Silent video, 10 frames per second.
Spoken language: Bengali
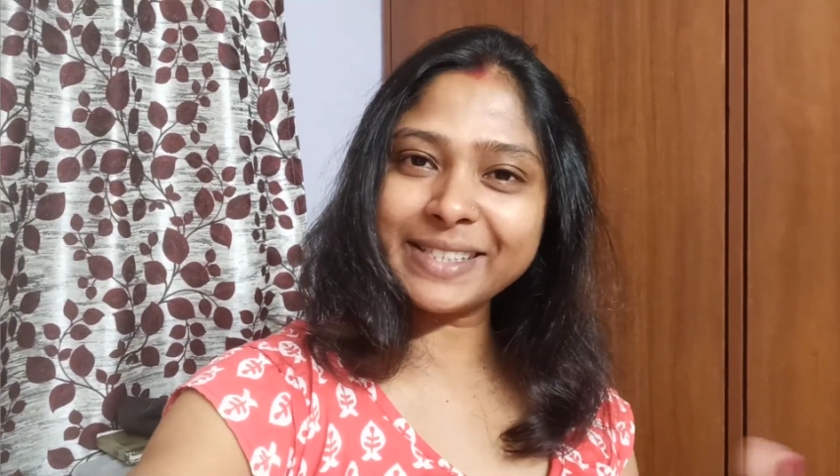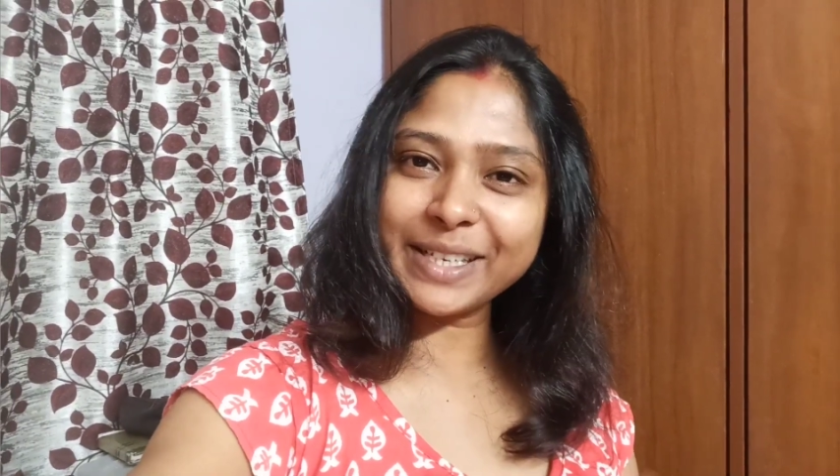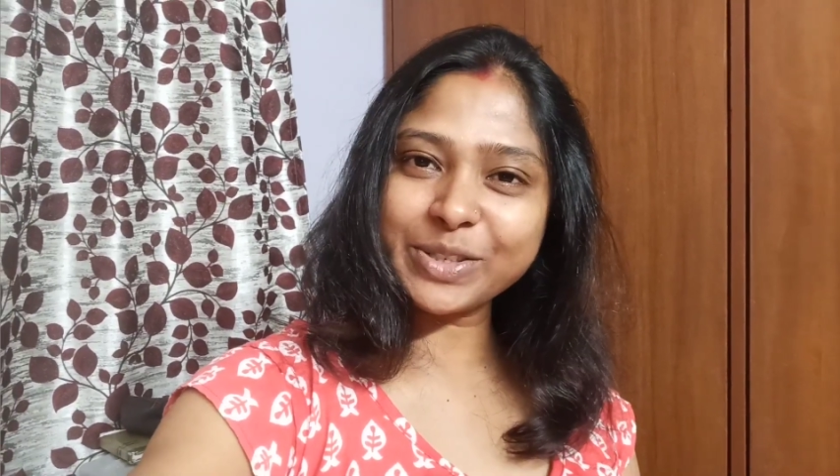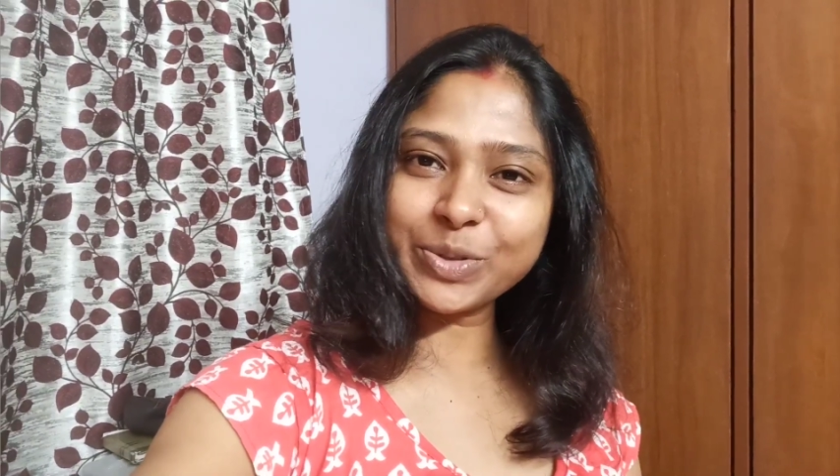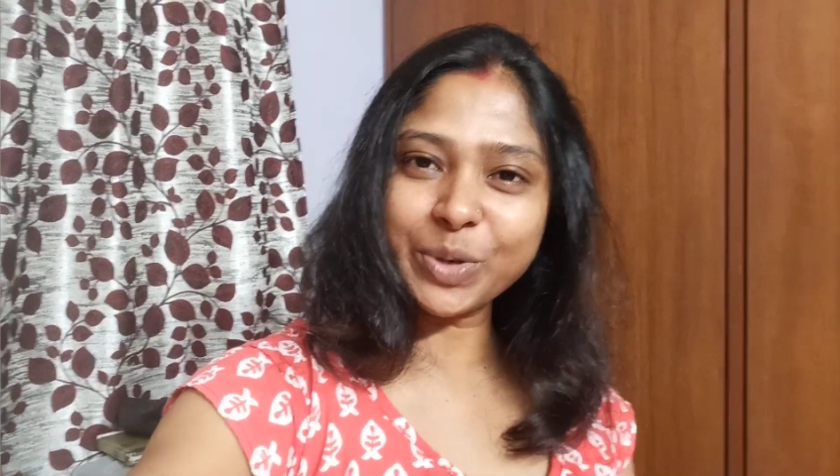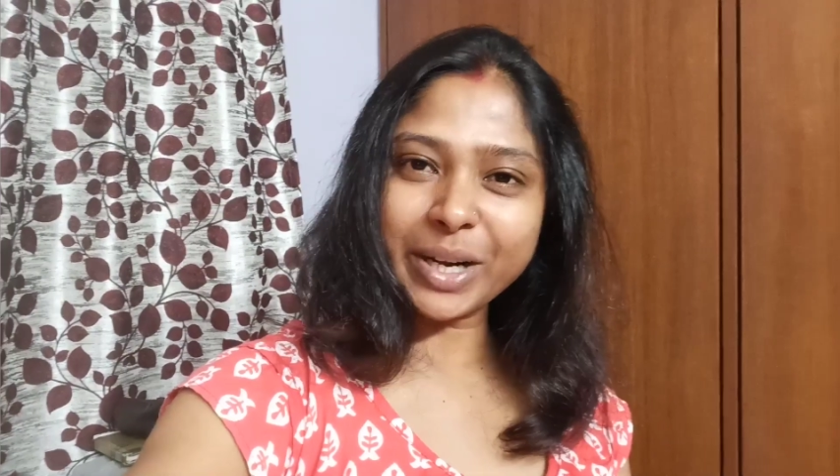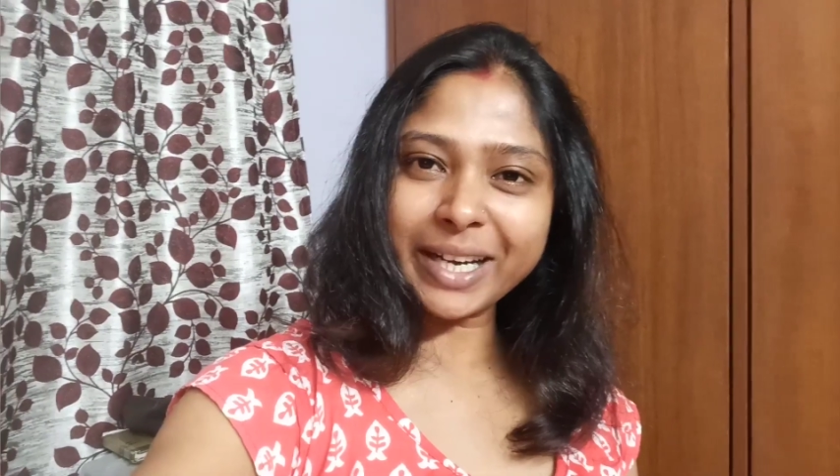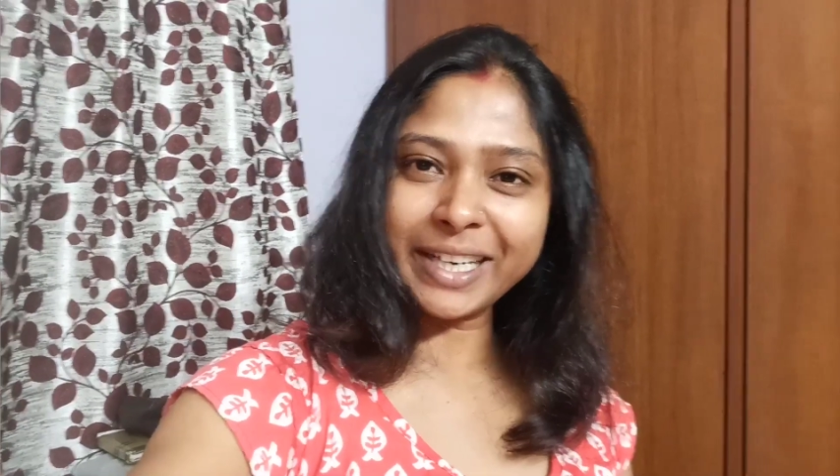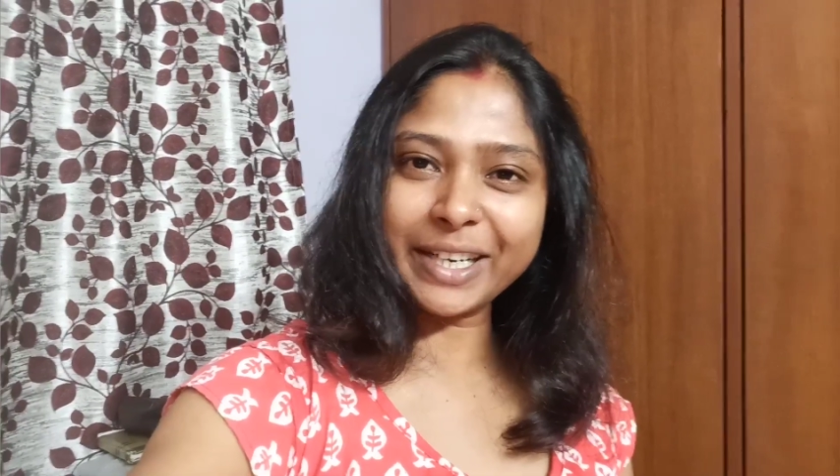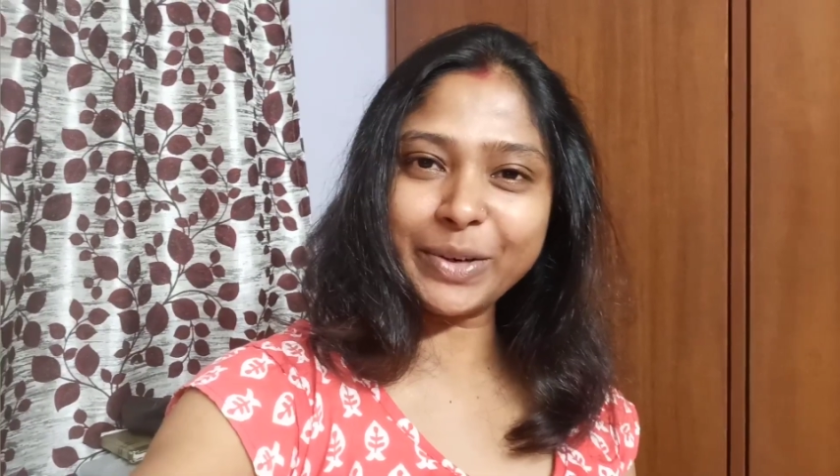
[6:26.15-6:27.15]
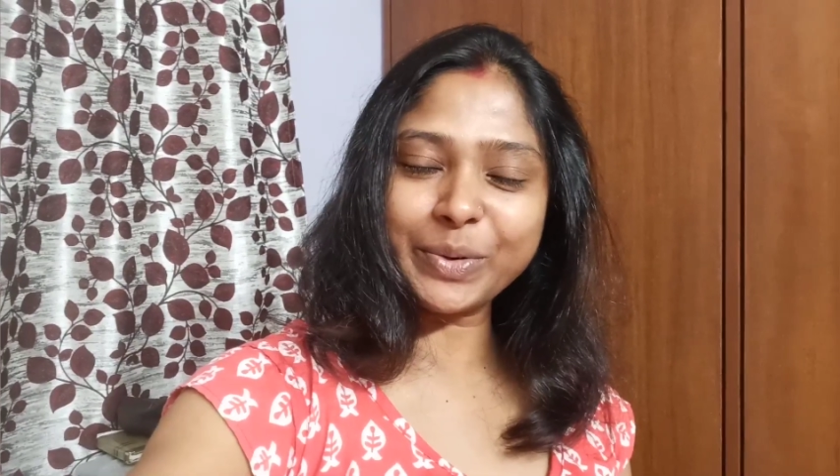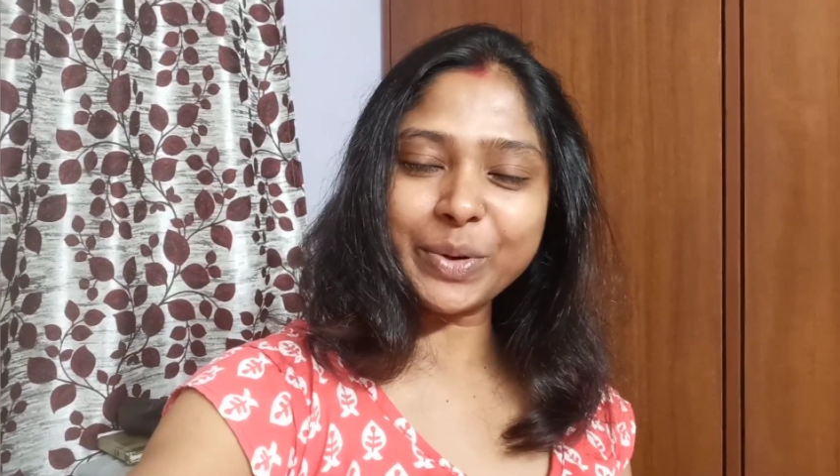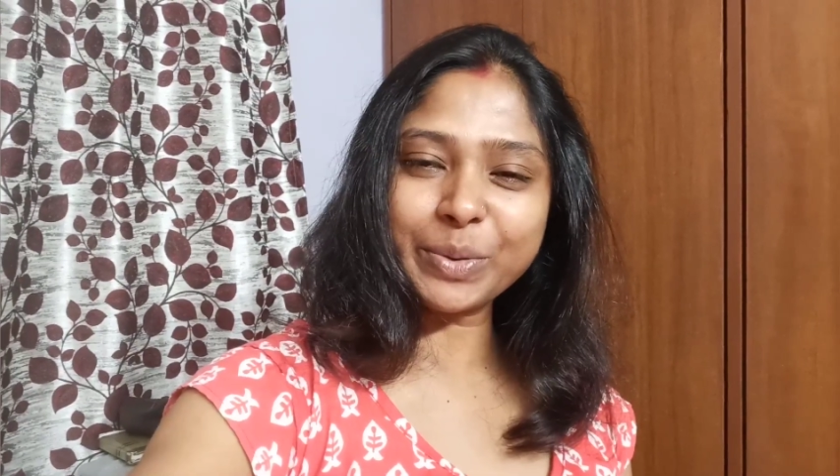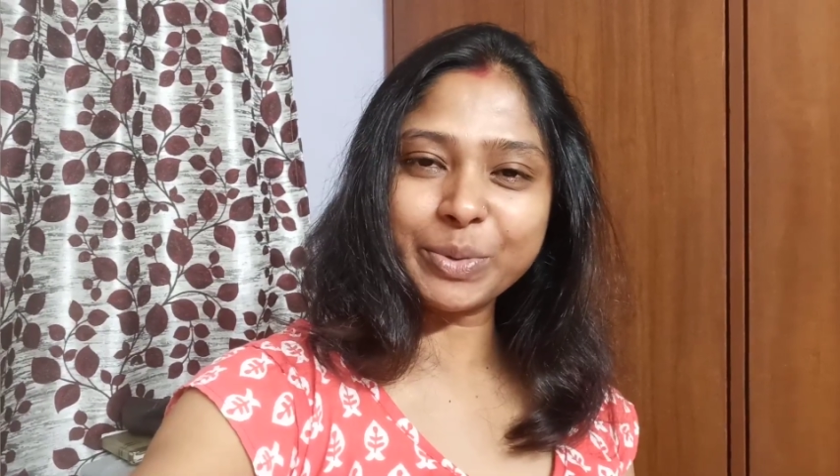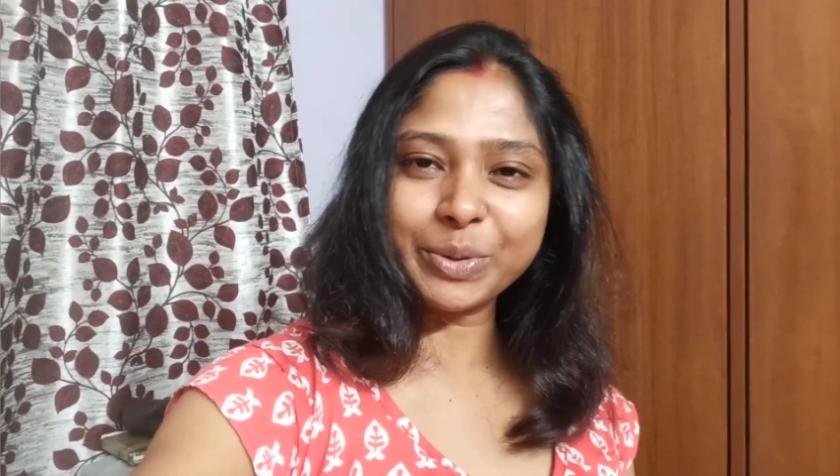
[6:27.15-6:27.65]
চেঞ্জ করে কন্টিনিউ
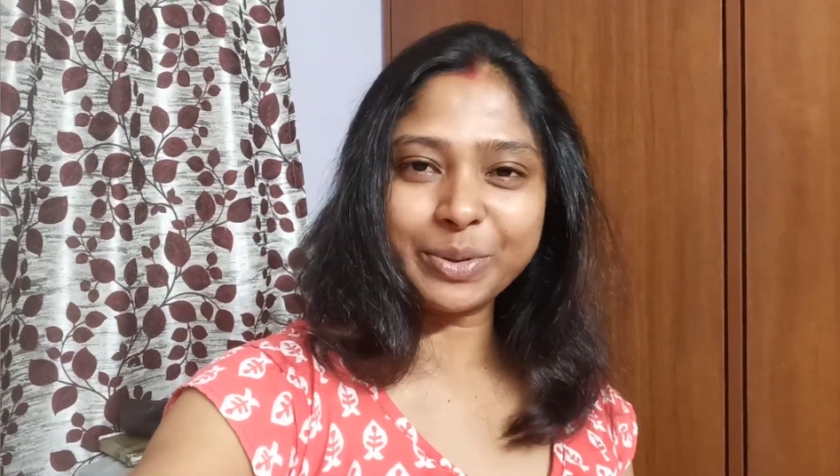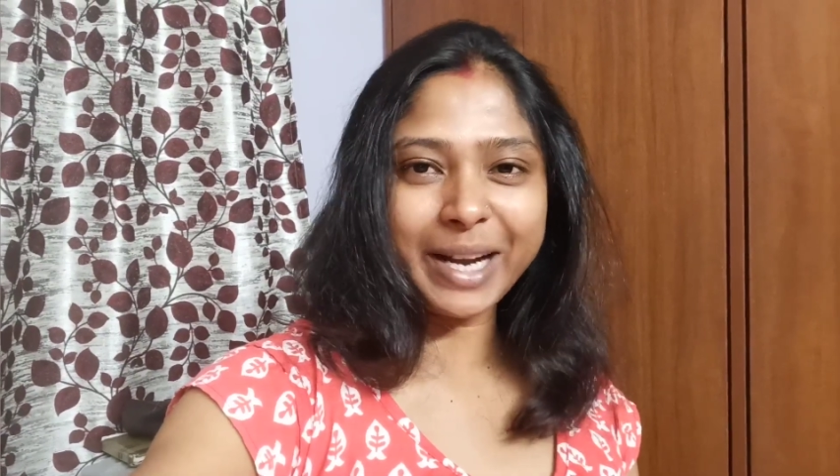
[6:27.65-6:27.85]
করব